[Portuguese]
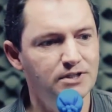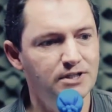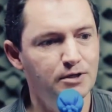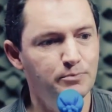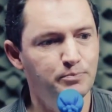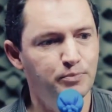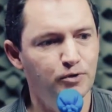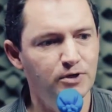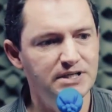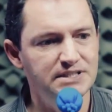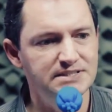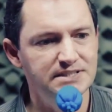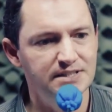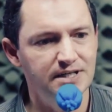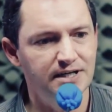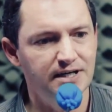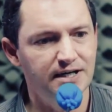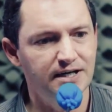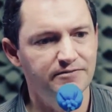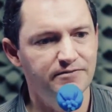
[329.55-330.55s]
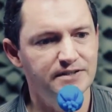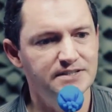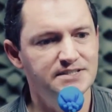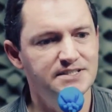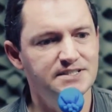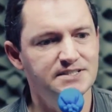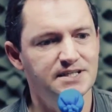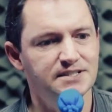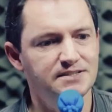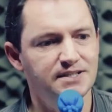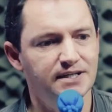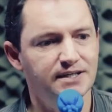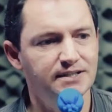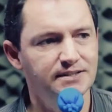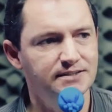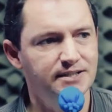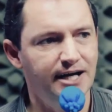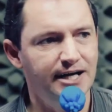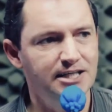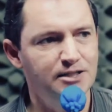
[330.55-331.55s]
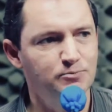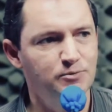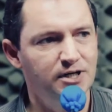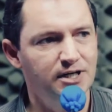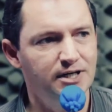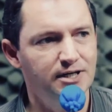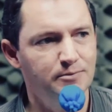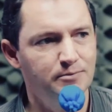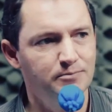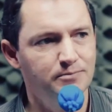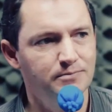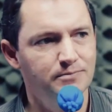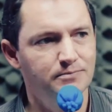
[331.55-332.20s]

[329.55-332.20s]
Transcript: depois da Francisca ter cantado uma,